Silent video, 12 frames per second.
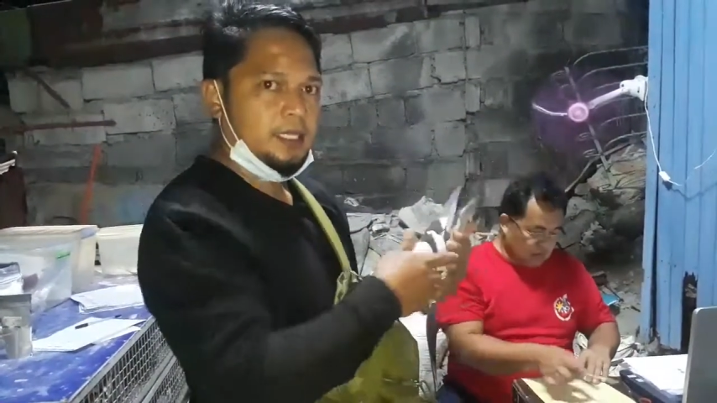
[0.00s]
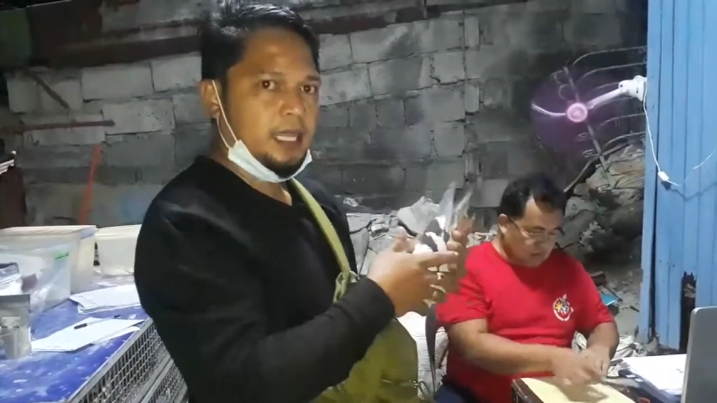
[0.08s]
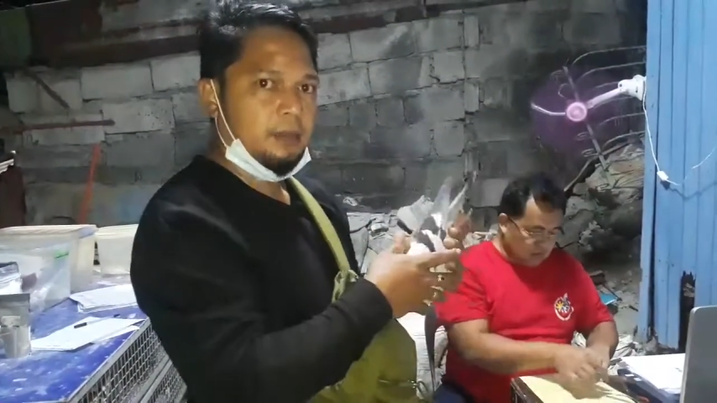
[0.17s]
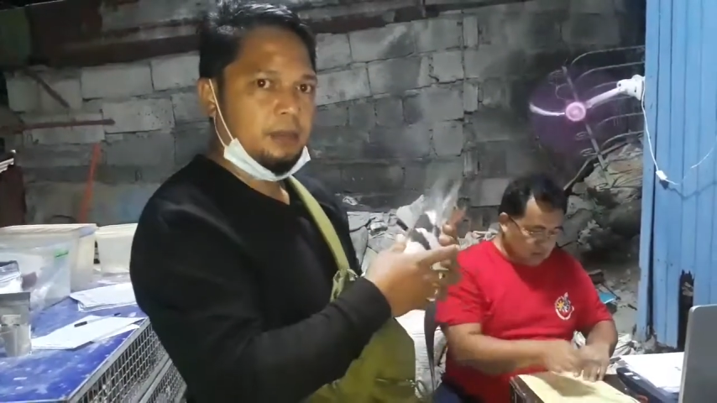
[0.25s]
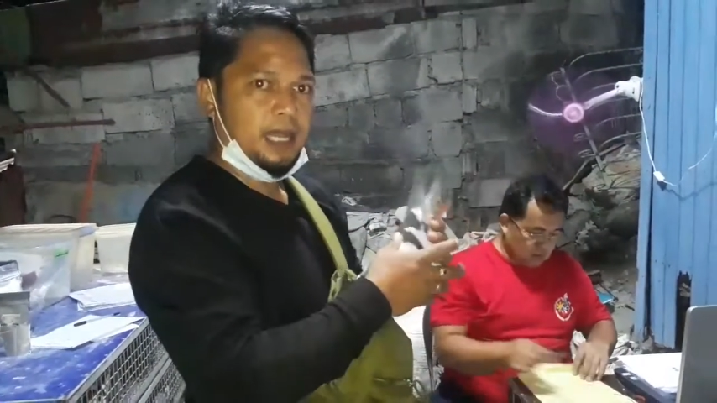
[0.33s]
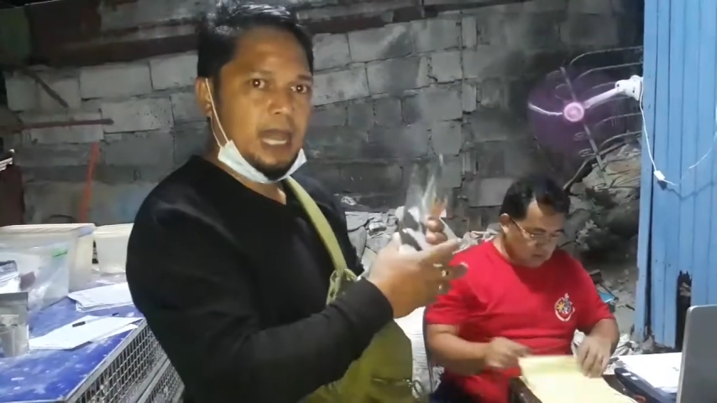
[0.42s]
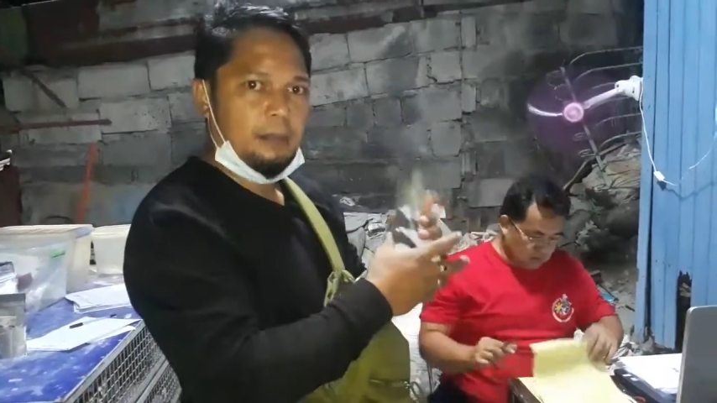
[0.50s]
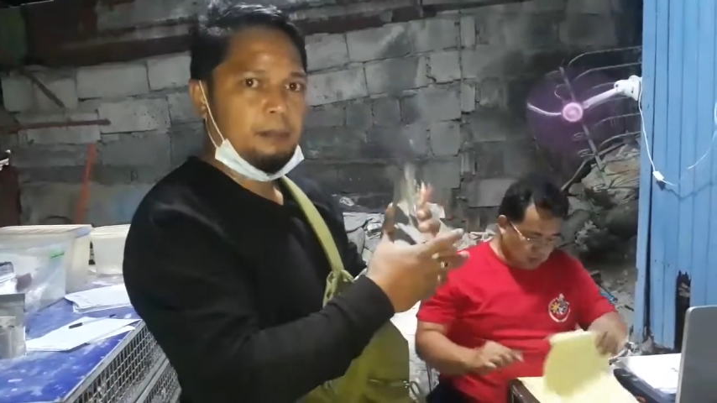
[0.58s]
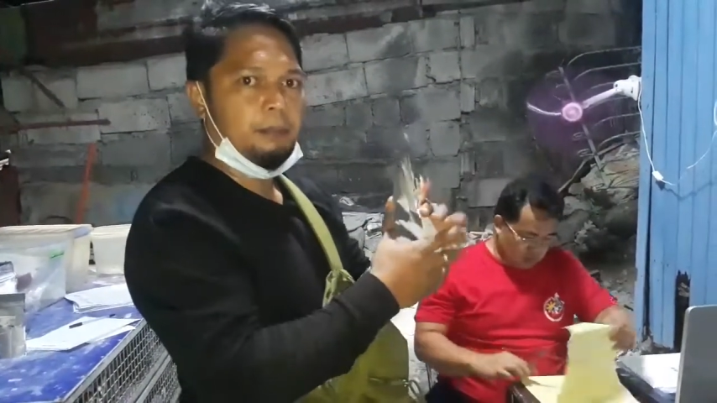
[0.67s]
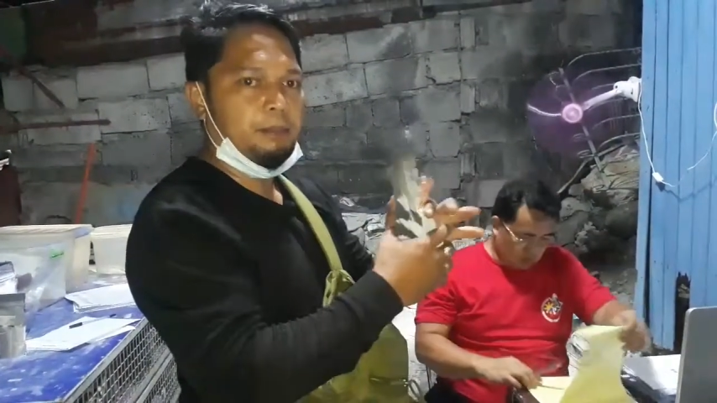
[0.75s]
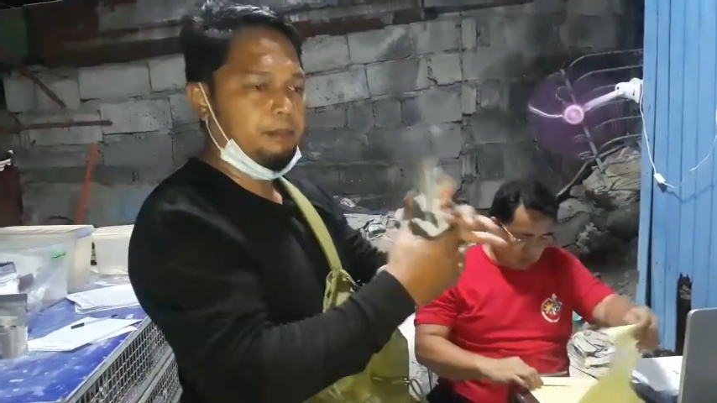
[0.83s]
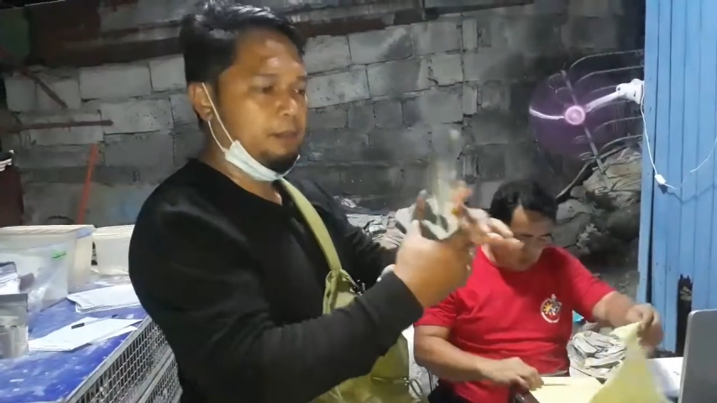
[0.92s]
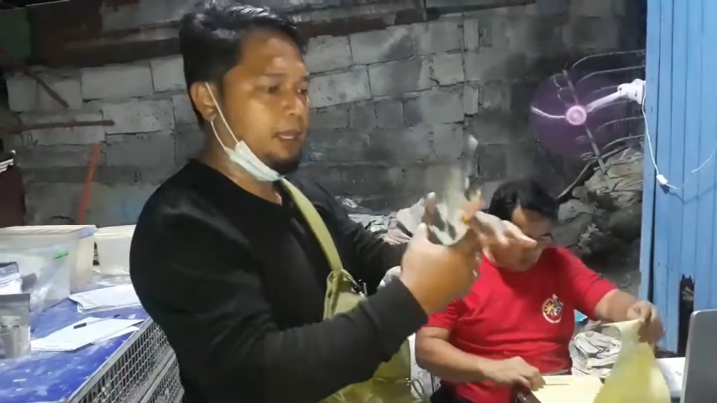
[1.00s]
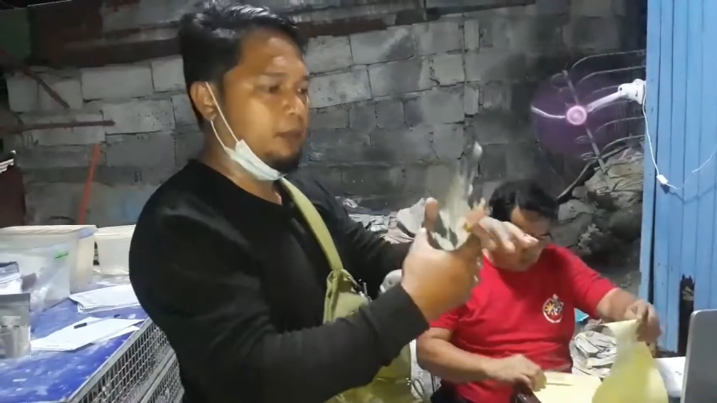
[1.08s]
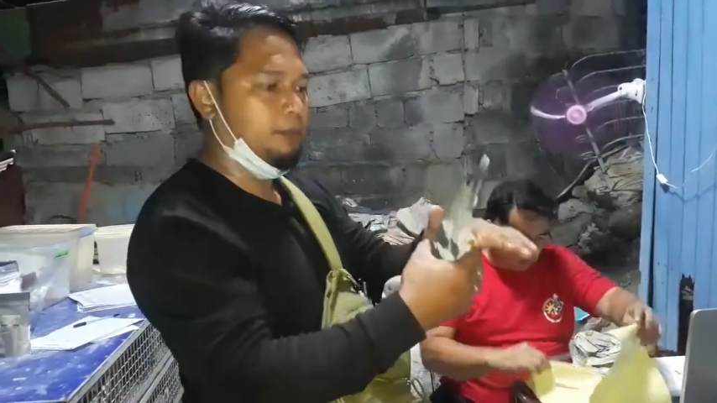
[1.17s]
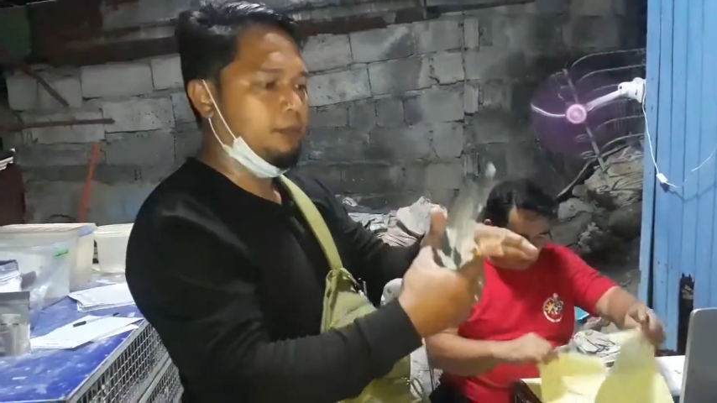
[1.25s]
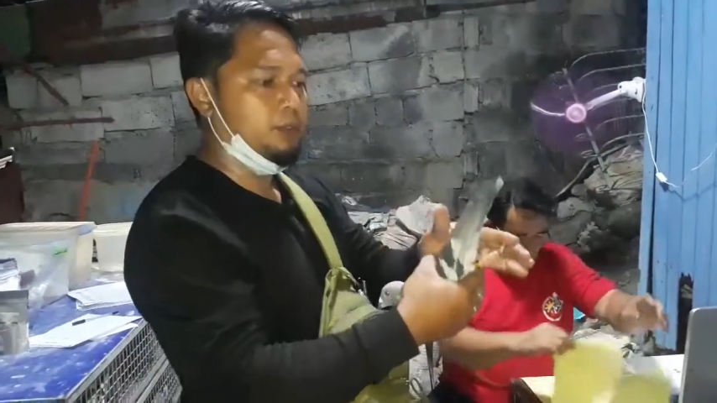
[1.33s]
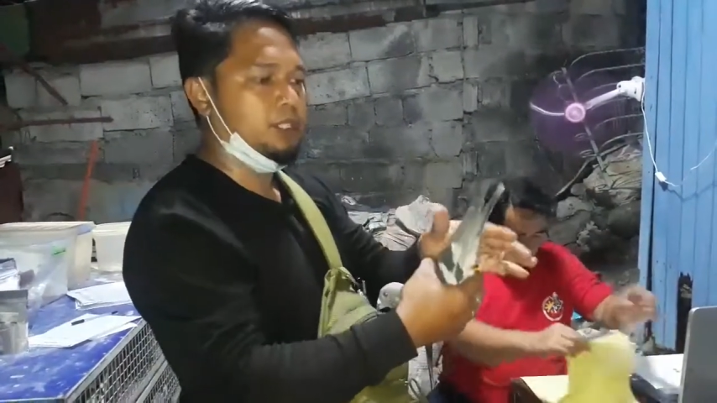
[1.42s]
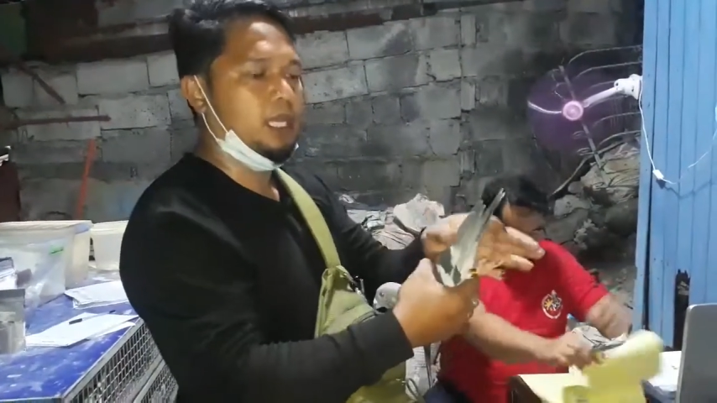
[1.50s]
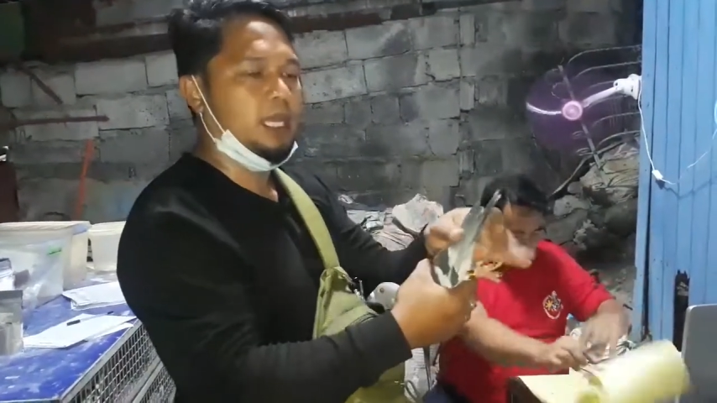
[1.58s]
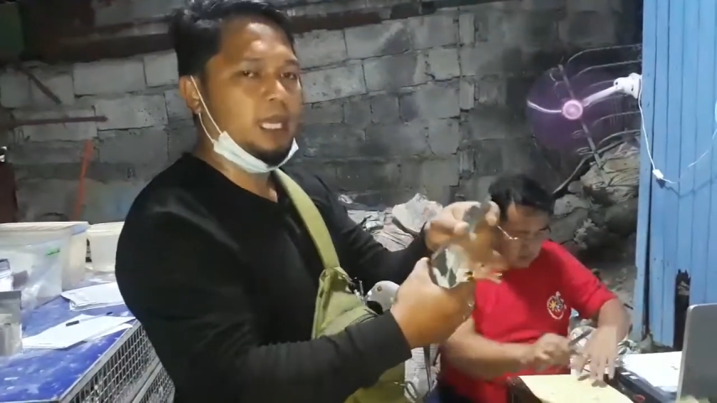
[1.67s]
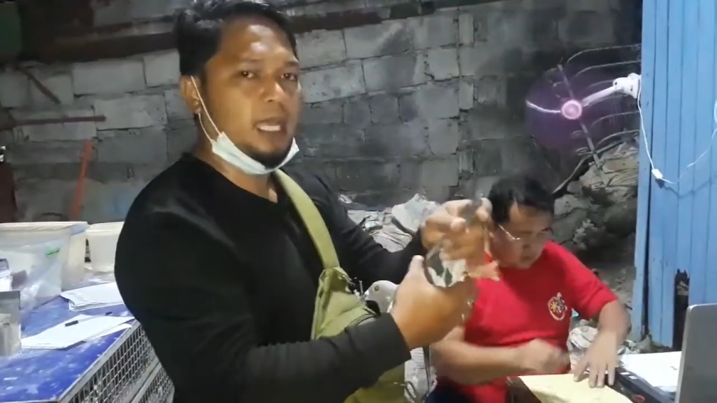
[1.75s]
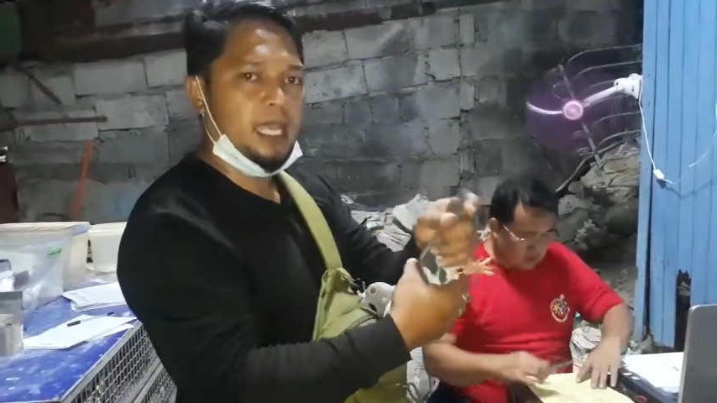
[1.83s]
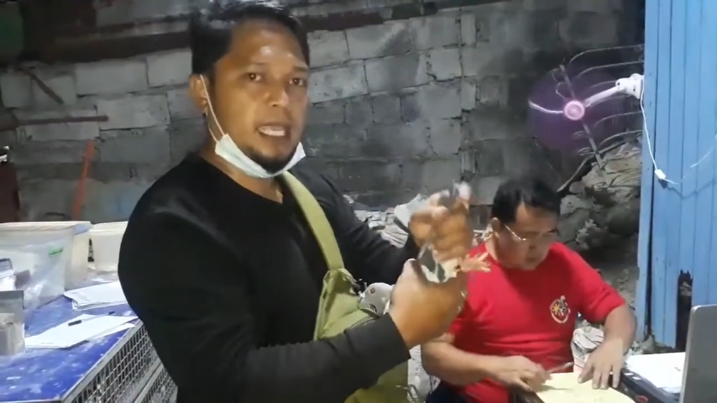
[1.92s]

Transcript: every lap, meron po siyang uh,